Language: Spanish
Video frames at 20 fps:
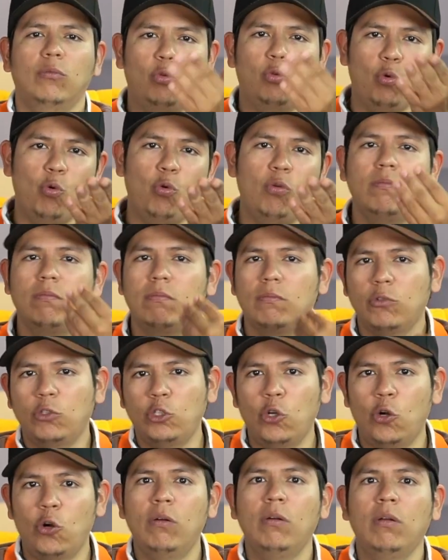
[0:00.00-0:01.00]
Tú,
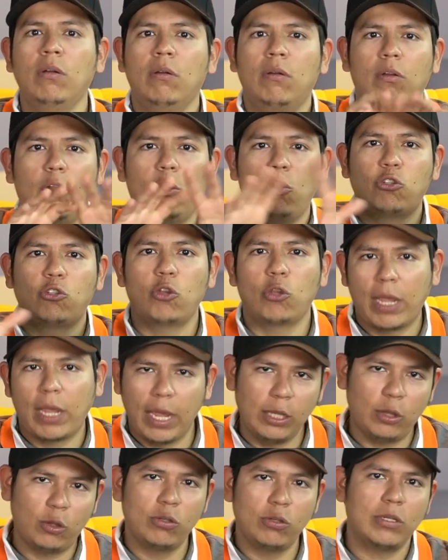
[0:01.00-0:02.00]
yo, los
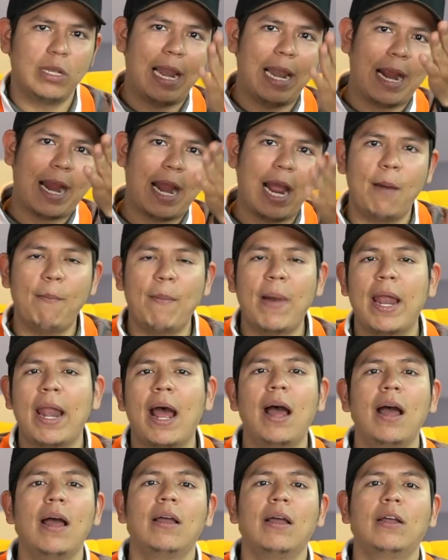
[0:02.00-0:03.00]
objetos, la
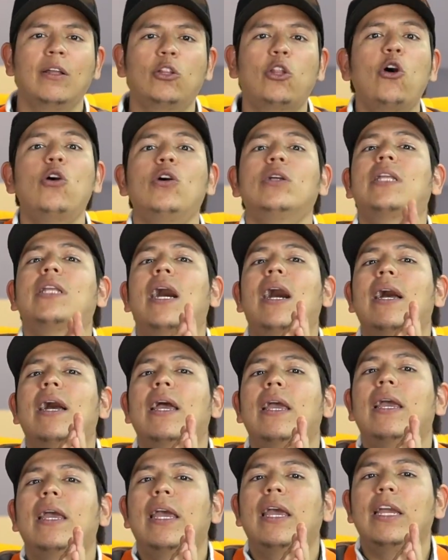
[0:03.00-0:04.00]
cámara, todo
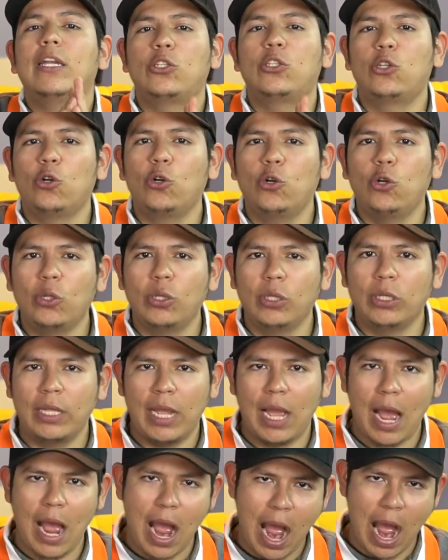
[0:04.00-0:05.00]
está hecho
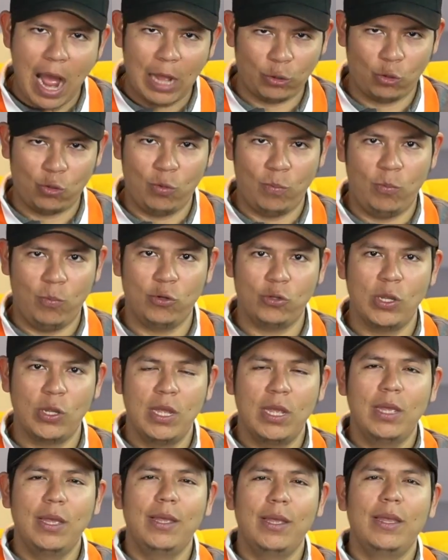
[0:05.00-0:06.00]
de átomos.
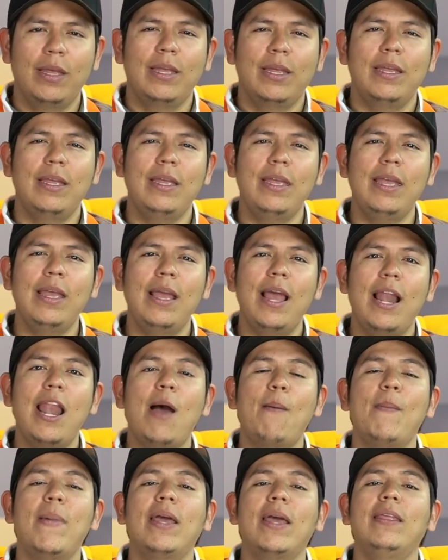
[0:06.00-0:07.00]
Y en
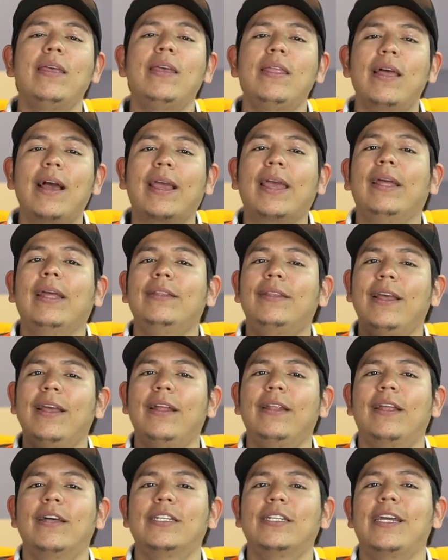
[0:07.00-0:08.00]
la medida que
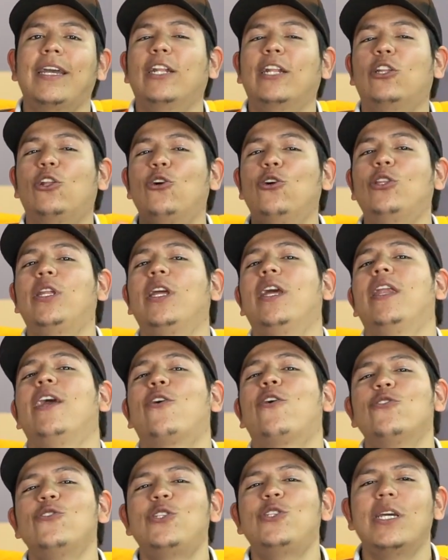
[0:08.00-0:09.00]
entiendas de que todo
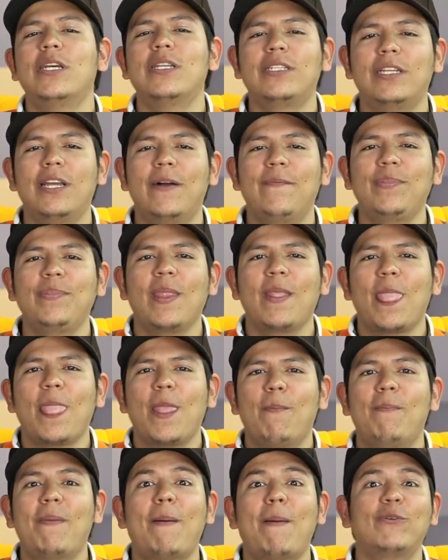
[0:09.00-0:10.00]
tiene conciencia,
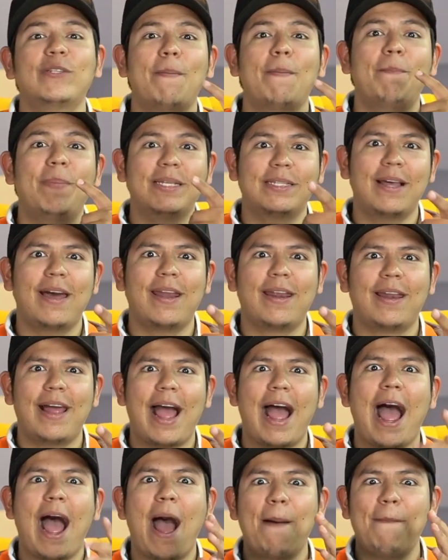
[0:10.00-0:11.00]
vamos a
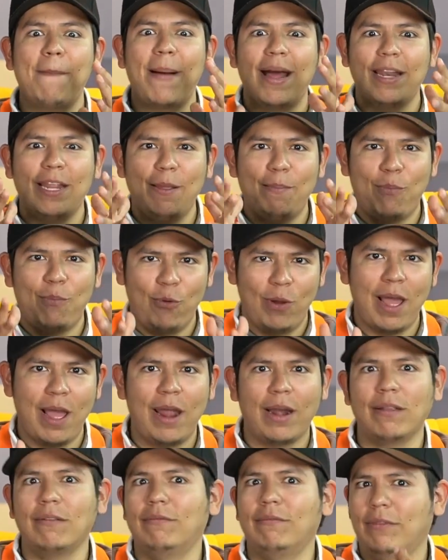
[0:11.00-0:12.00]
empezar a
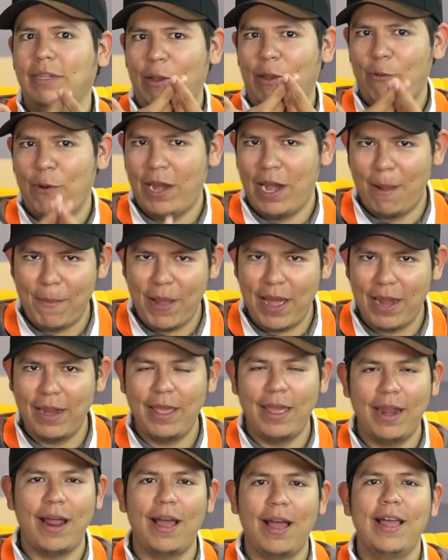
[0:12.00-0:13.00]
manipular de buena
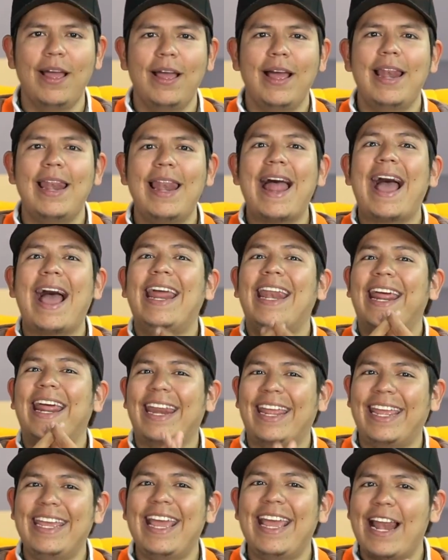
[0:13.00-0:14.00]
manera la
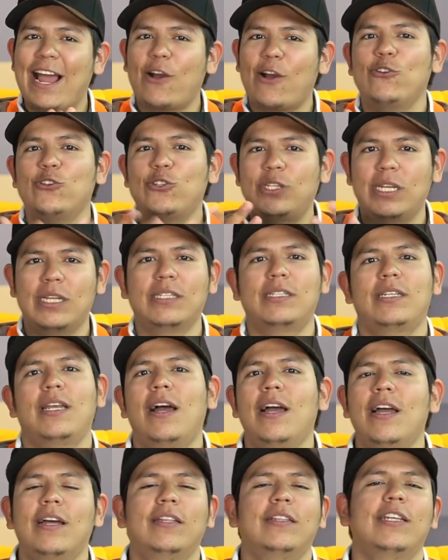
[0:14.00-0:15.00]
energía y la
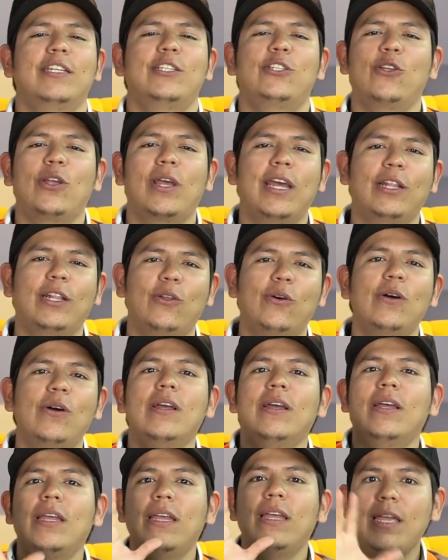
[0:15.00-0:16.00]
conciencia de ese objeto
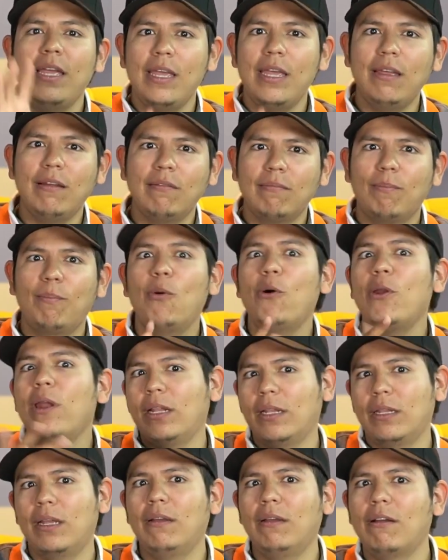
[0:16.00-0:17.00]
y por
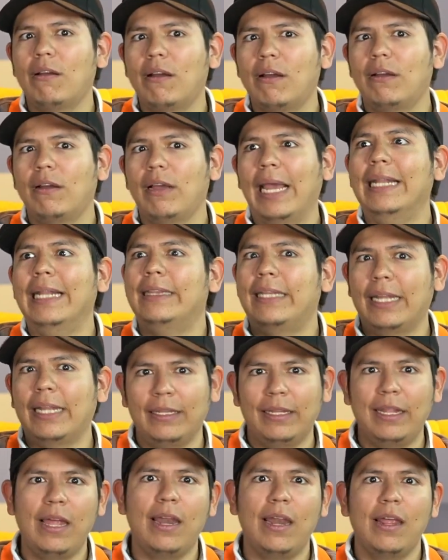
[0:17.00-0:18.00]
ende
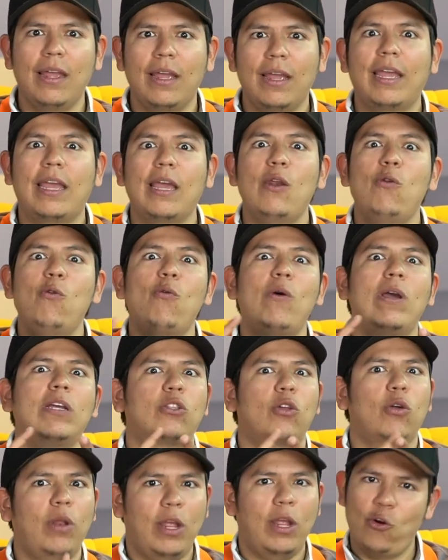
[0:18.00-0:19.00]
entender que
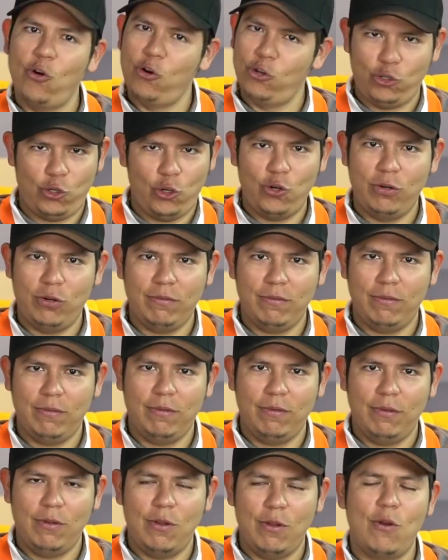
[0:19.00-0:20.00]
nuestro negocio,
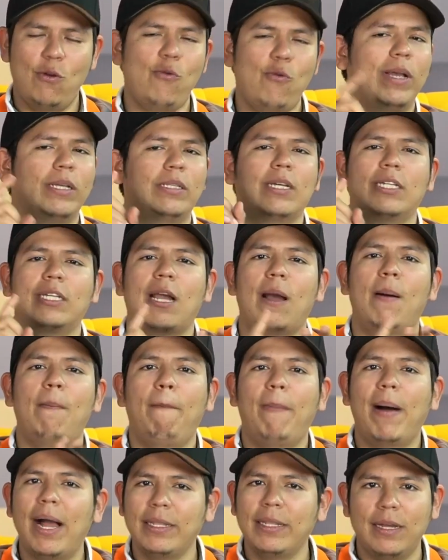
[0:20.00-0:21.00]
nuestras
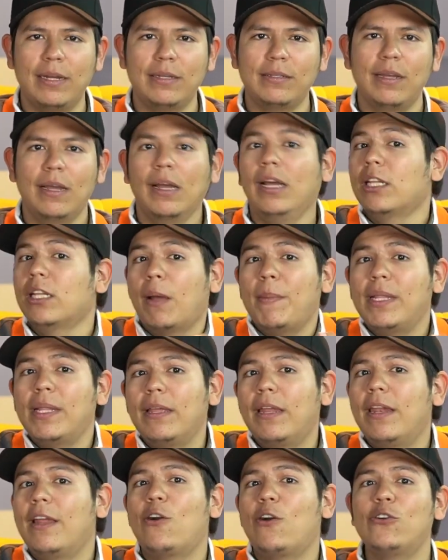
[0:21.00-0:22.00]
campañas, también
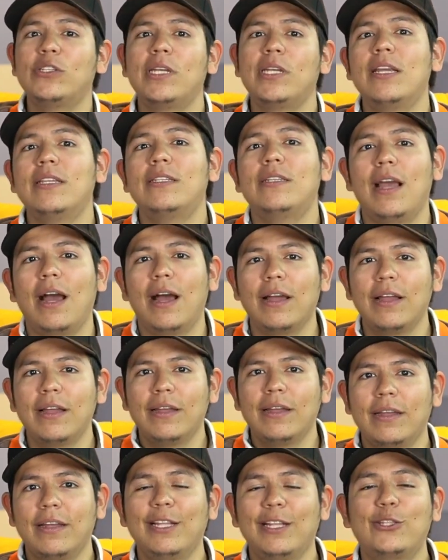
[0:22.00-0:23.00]
tienen conciencia.
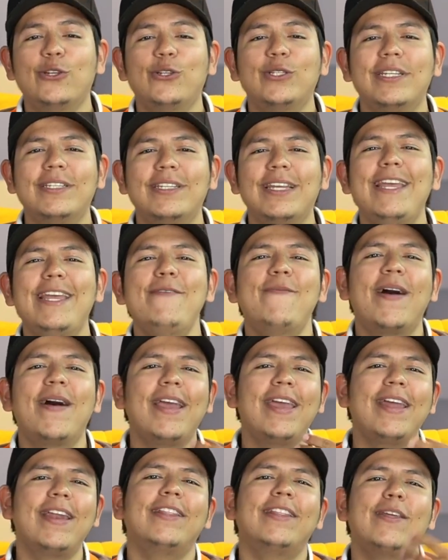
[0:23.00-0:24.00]
Entonces,
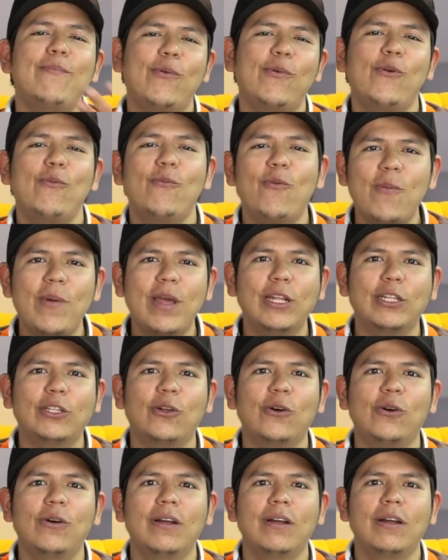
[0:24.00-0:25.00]
imagínate por un
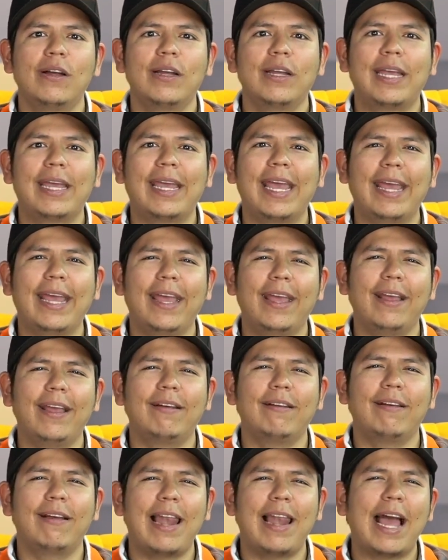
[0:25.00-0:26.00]
momento
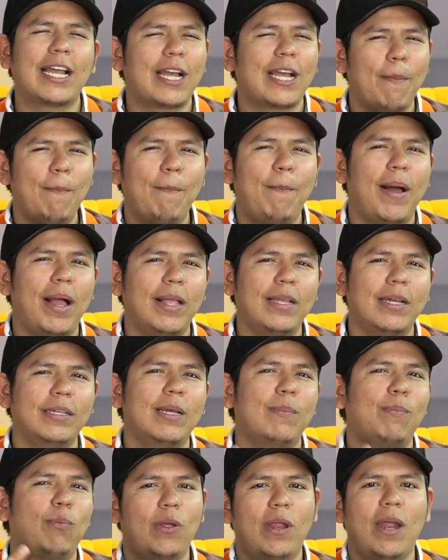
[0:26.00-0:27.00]
que las
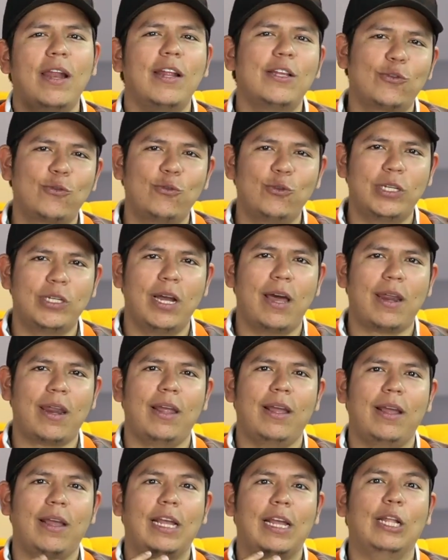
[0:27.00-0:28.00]
campañas te pudieran
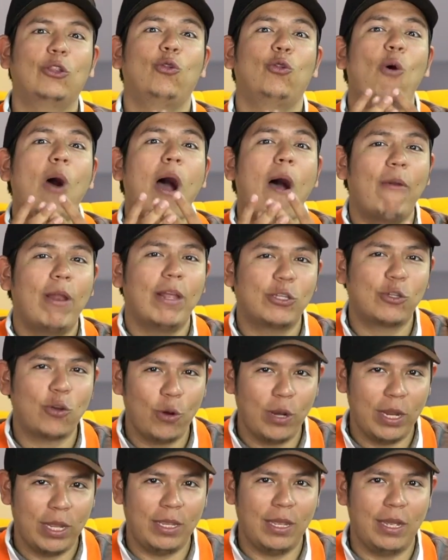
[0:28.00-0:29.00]
escuchar, que tú hables
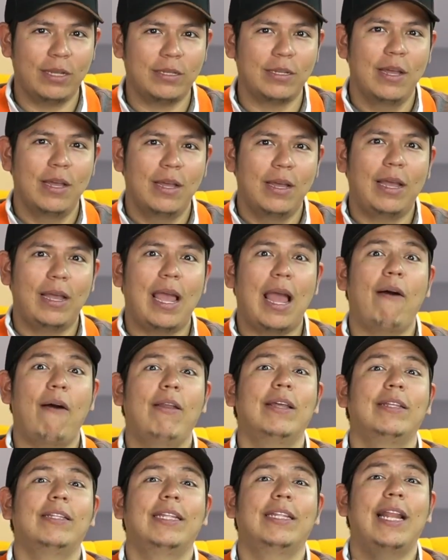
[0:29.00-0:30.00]
con ellas, que
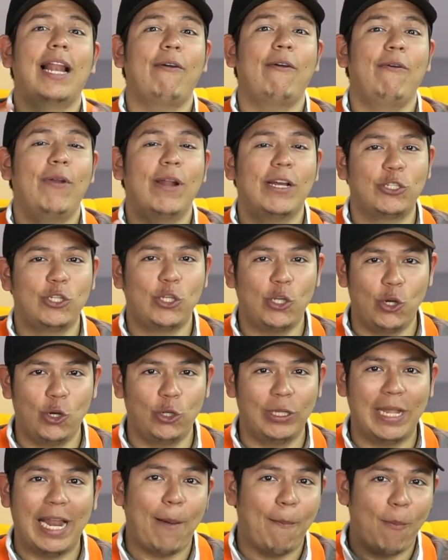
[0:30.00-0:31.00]
hables desde la
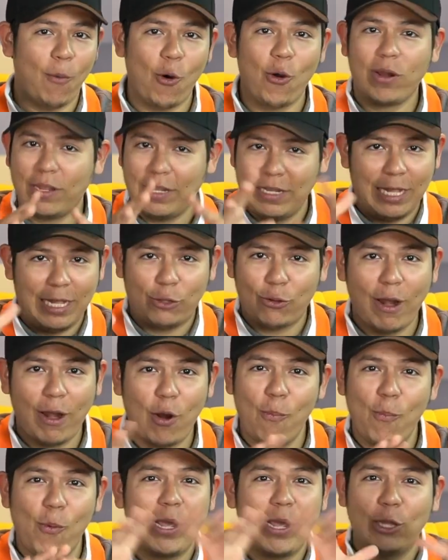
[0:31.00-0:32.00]
vibración del amor, y ya te
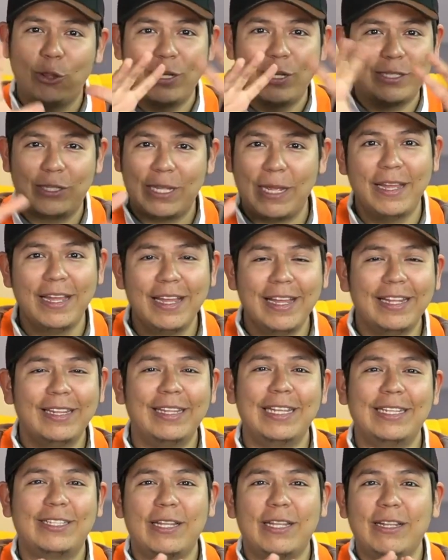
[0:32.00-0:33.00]
hablar un poquito este,
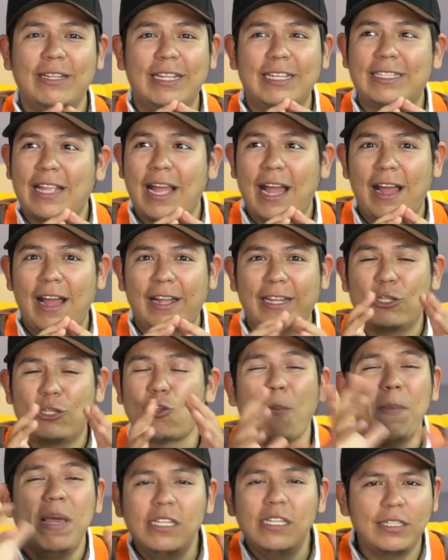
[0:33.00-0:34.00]
de, este, de, esta, de
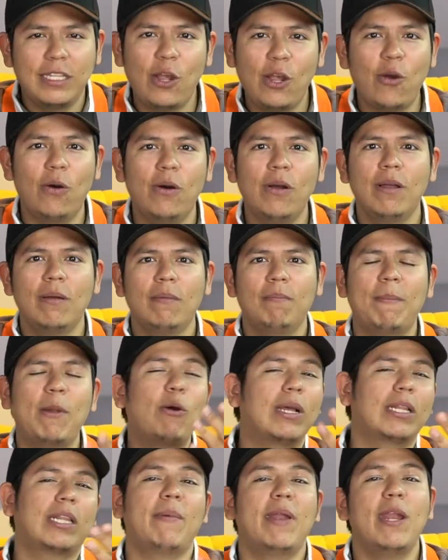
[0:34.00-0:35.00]
esto místico,
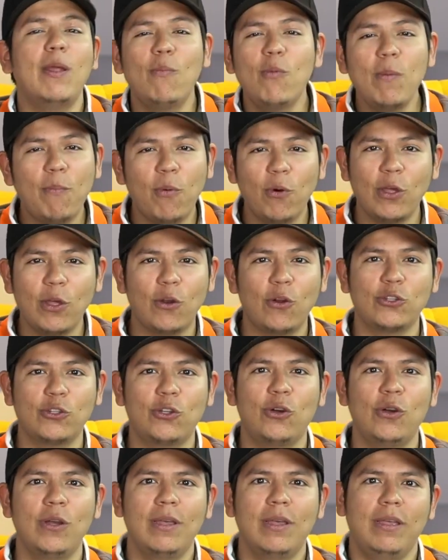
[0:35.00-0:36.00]
pero que también es muy
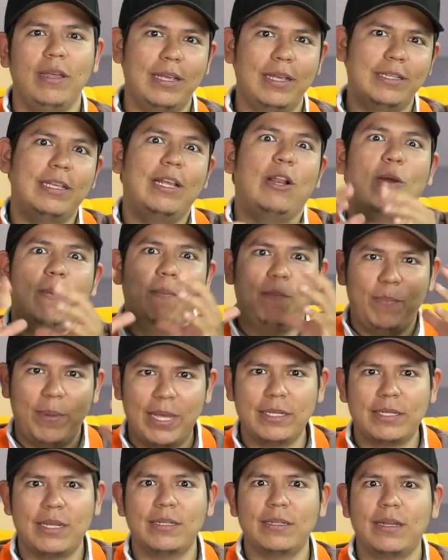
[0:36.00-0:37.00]
poderoso y que si lo
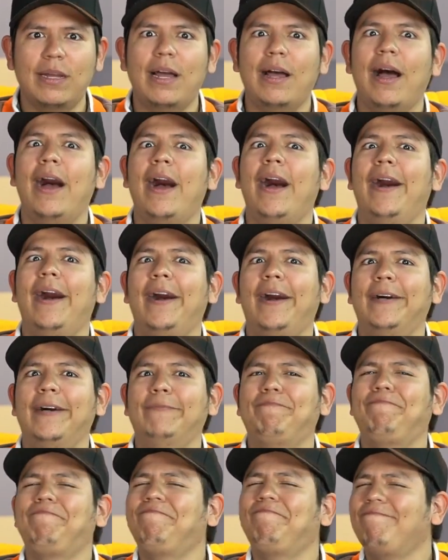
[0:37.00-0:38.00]
empiezas
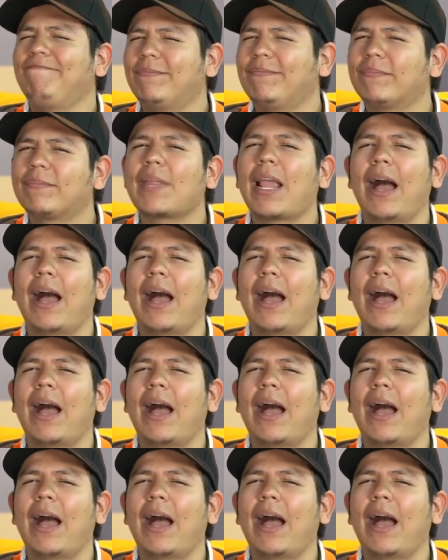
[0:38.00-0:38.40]
a, mm,